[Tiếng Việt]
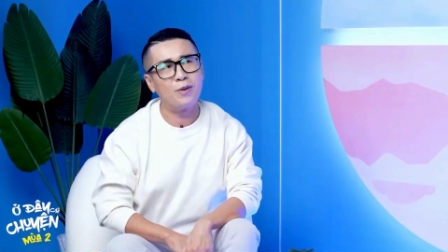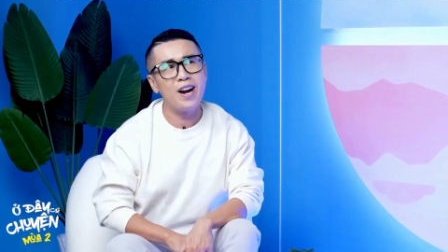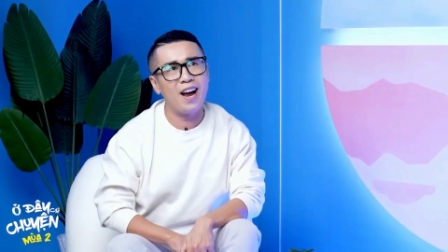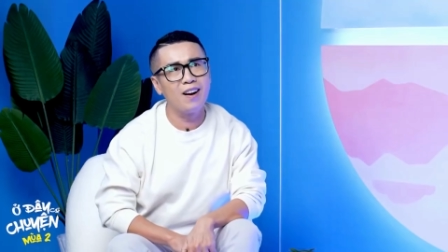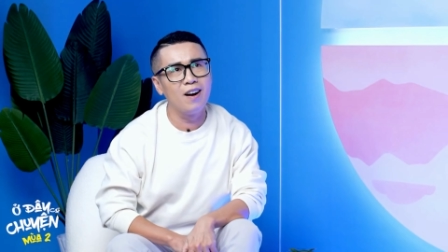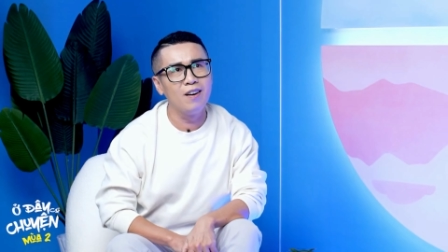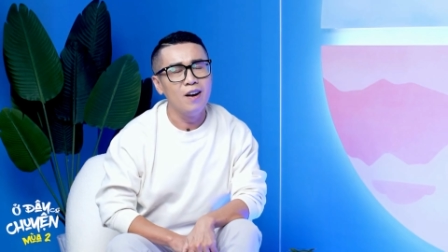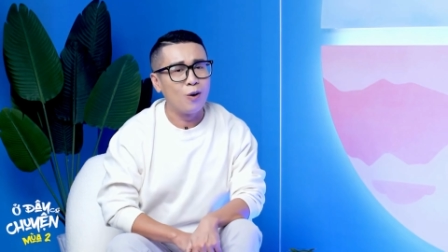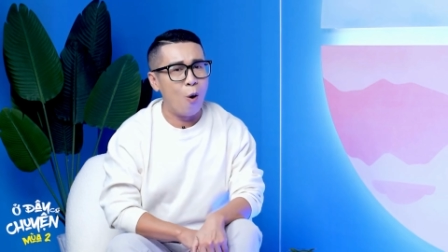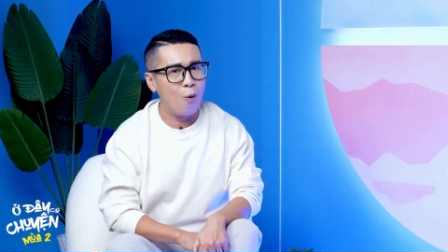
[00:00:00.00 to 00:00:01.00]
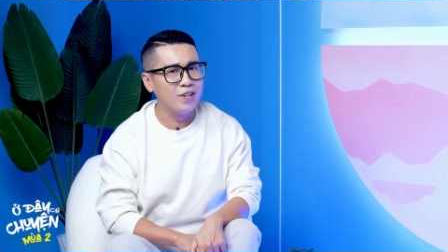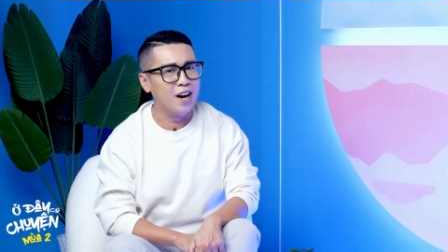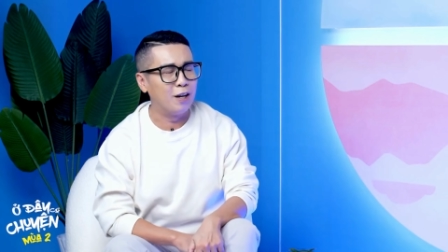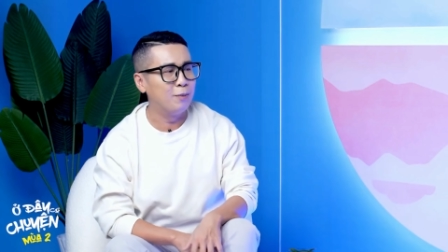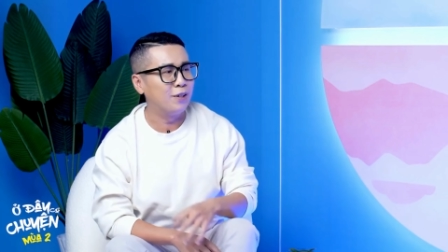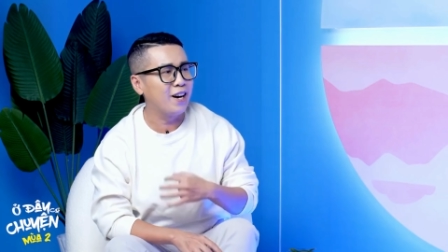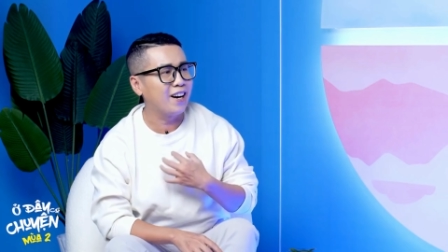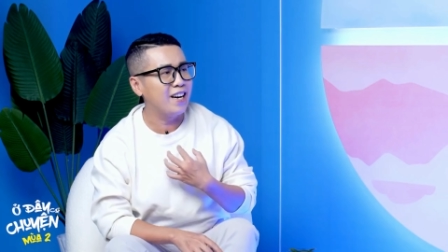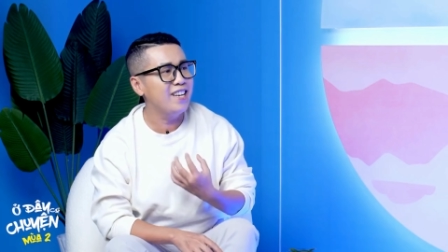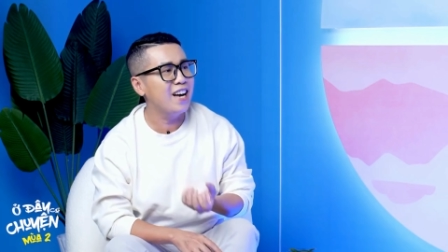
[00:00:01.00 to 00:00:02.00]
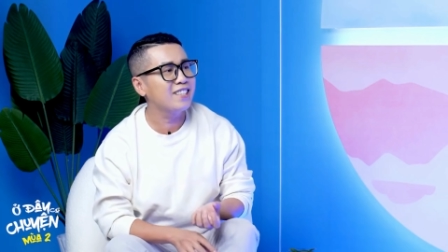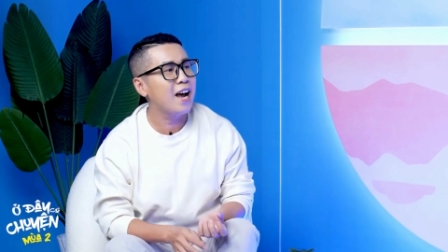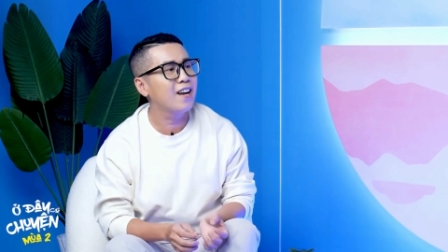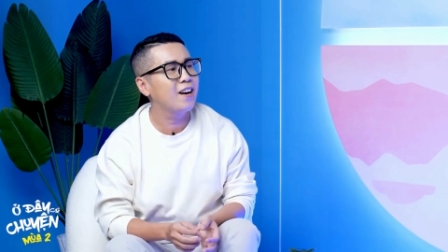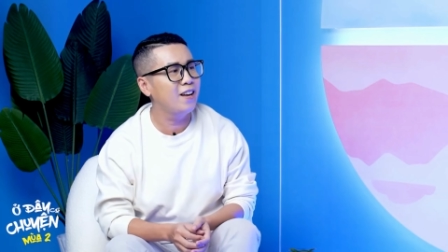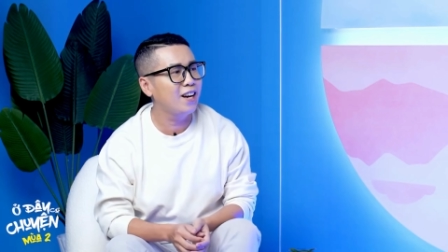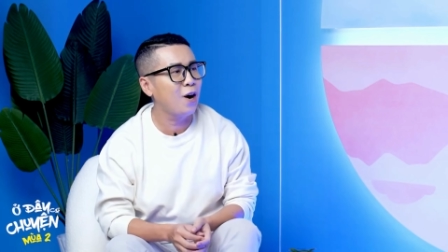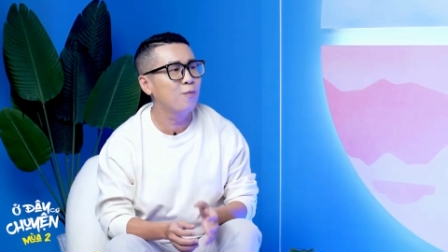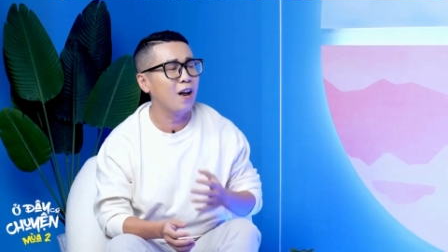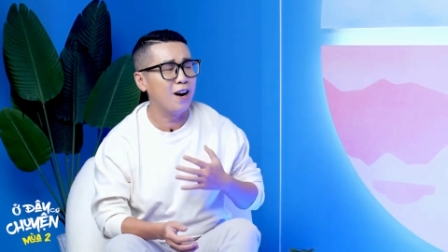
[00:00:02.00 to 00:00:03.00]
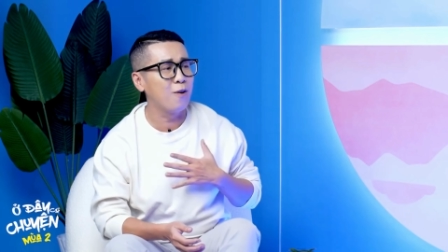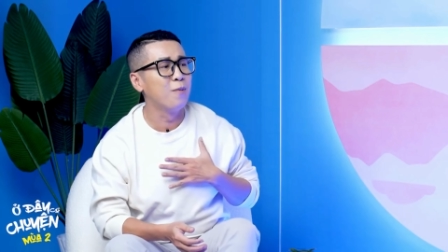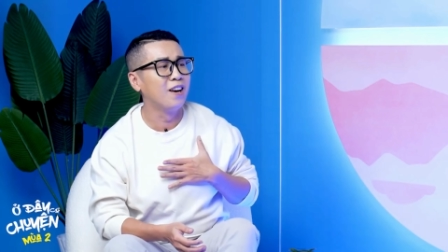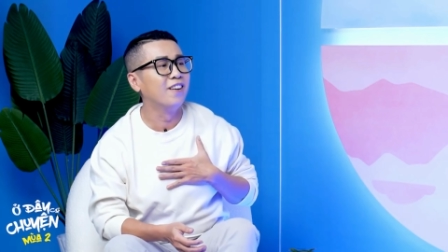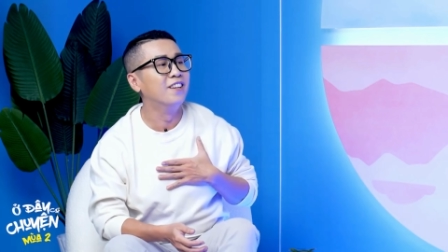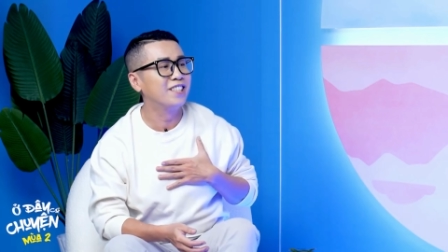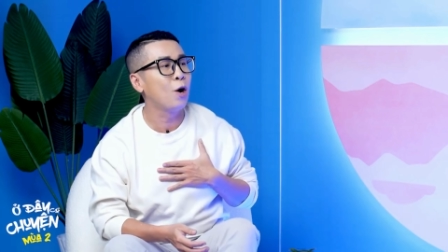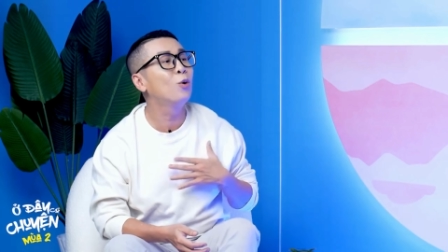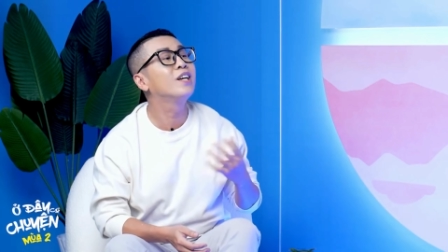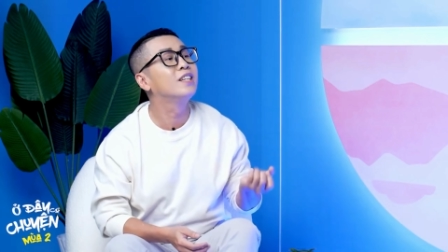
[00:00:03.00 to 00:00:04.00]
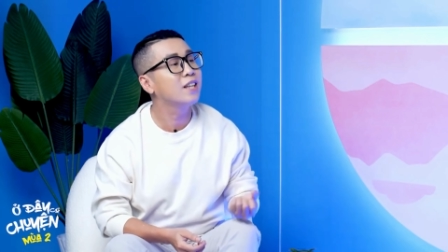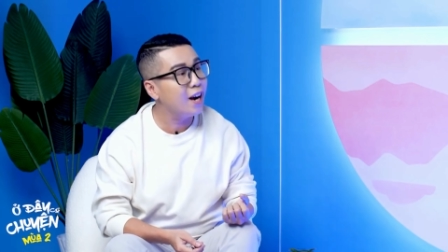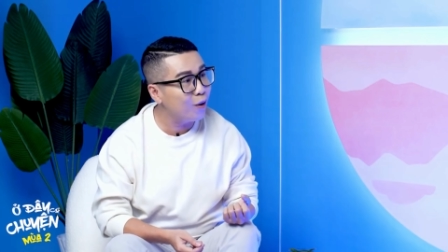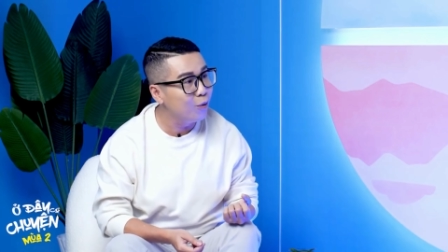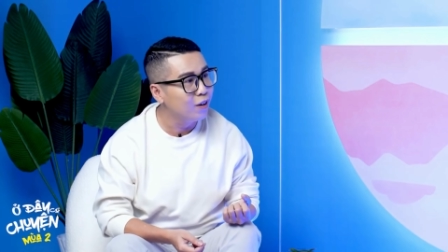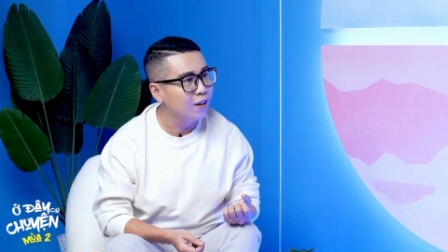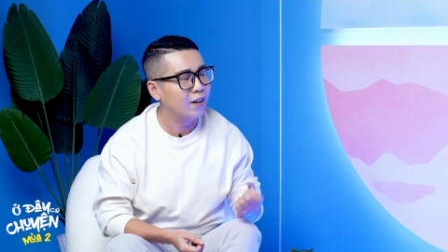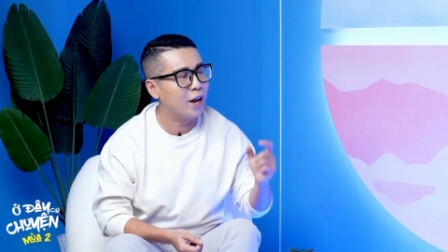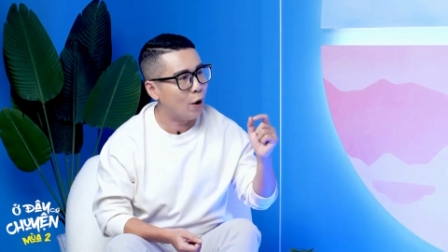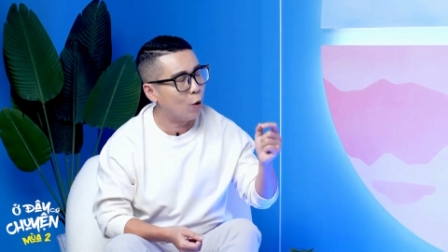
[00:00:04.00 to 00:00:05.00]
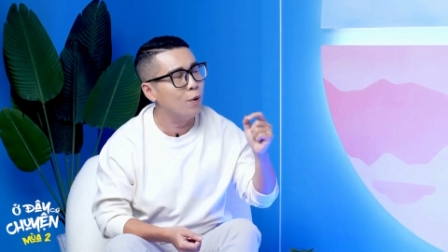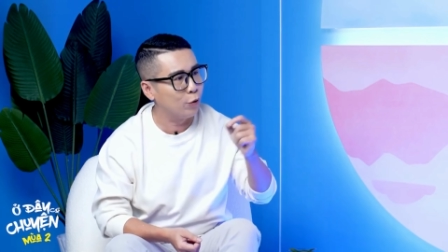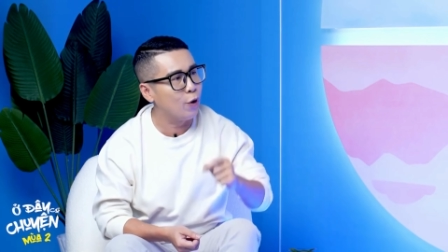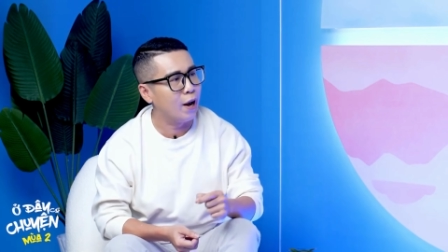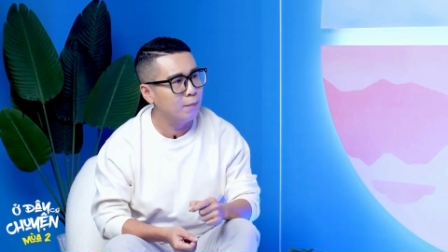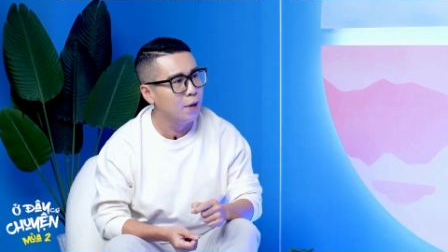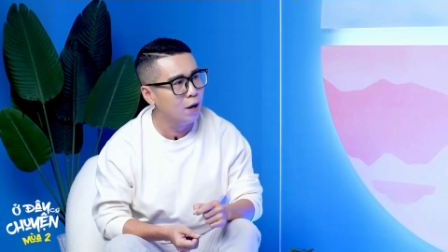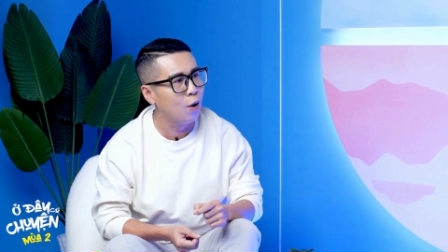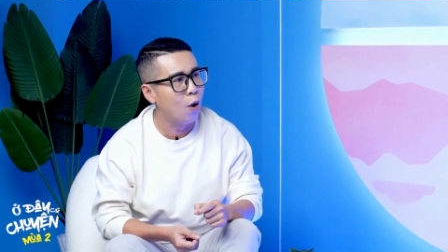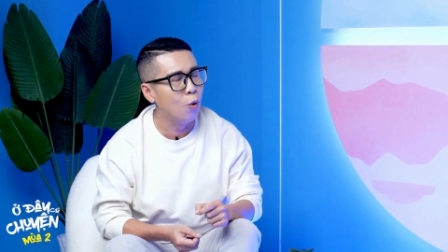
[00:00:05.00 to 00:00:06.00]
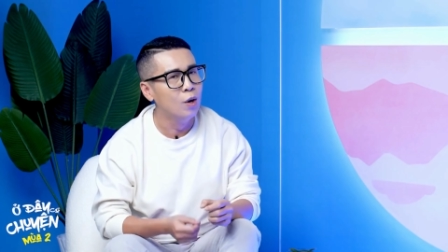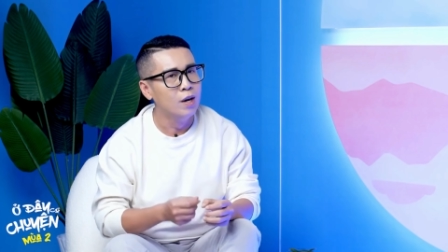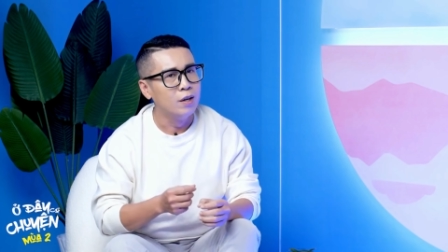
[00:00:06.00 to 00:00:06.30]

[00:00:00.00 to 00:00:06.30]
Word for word: mình có đang uh, ngộ nhận, mình có đang đánh giá sai nấy hay không, lỡ đâu mình là người xấu thì sao. ừ. Giai đoạn cũng là giai đoạn mơ hồ.